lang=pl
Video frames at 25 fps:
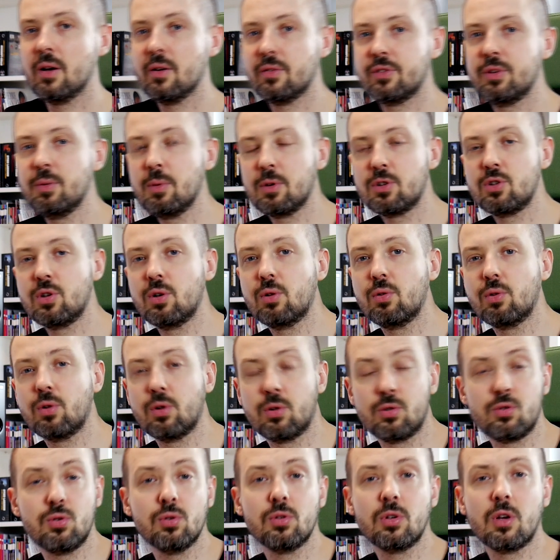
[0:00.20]
W tym odcinku
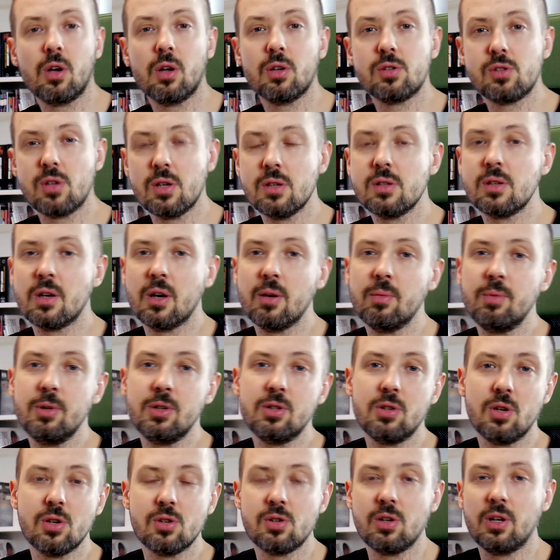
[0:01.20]
króciutko, co
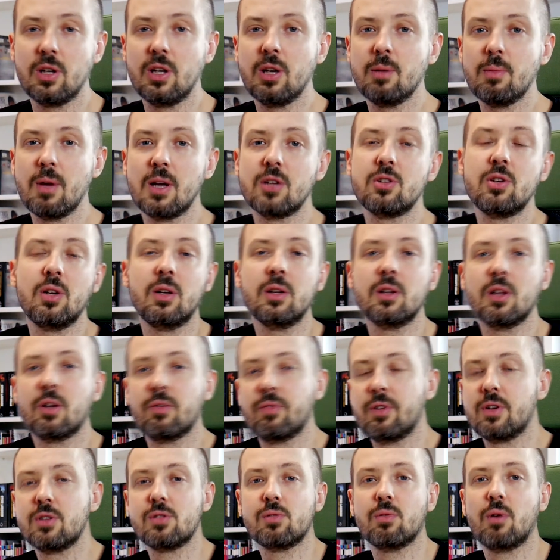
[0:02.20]
zrobić, jeżeli nie macie
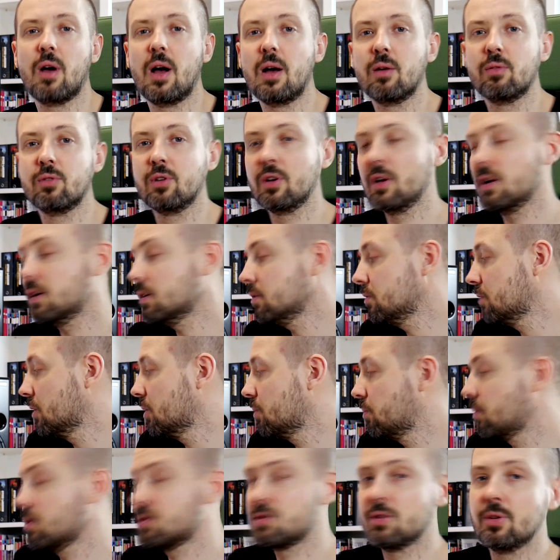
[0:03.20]
interfejsu audio,
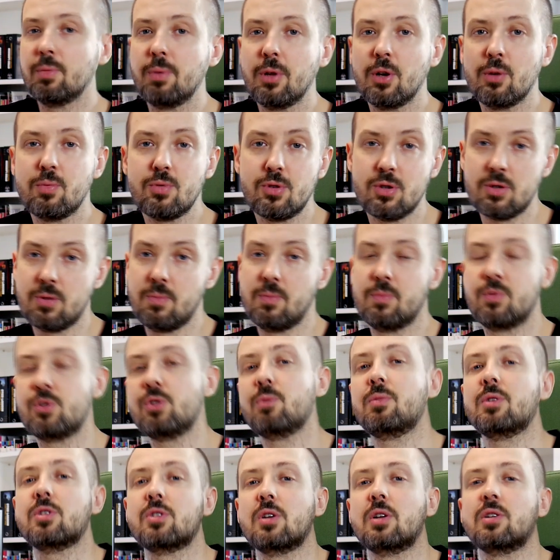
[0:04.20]
bądź dopiero przy,
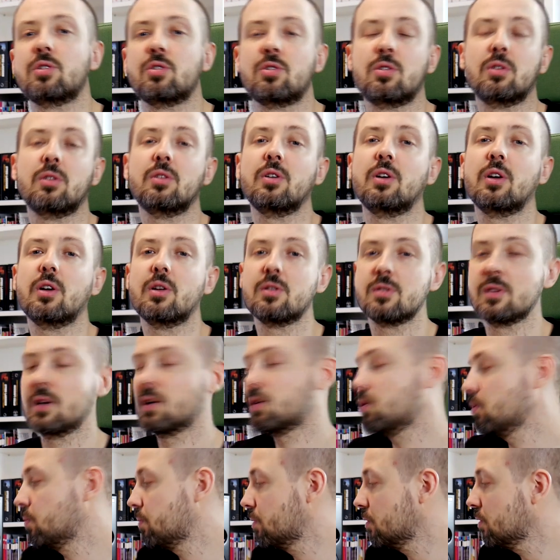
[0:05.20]
przymierzacie się do jego
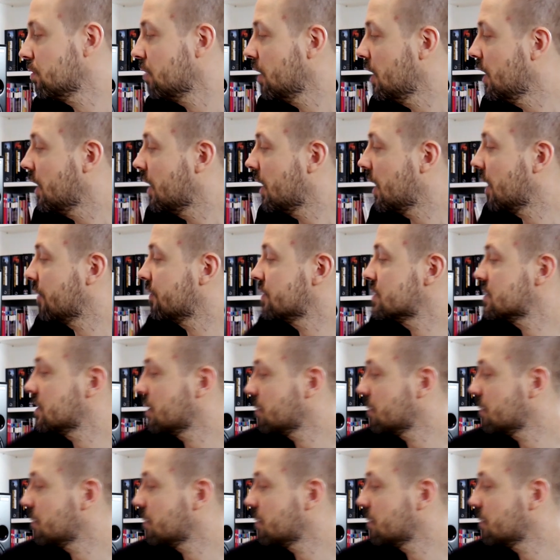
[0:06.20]
zakupu, a więc